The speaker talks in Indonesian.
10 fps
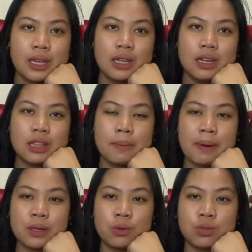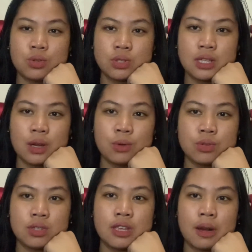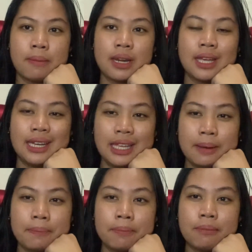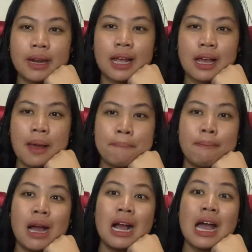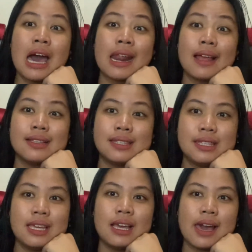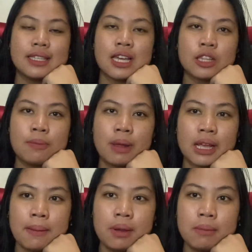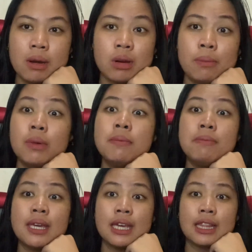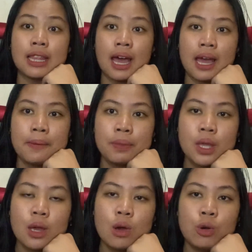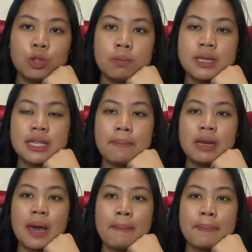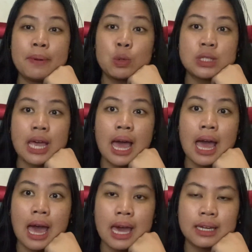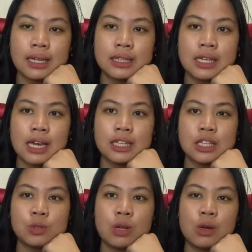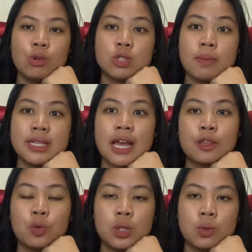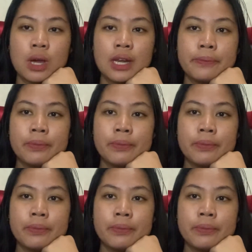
di tempat kursus yang khusus Jerman ini mereka menggaransi guys atau mereka benar-benar membimbing kita untuk bisa mendapat perusahaan ketika kita sudah lulus B1 itu kan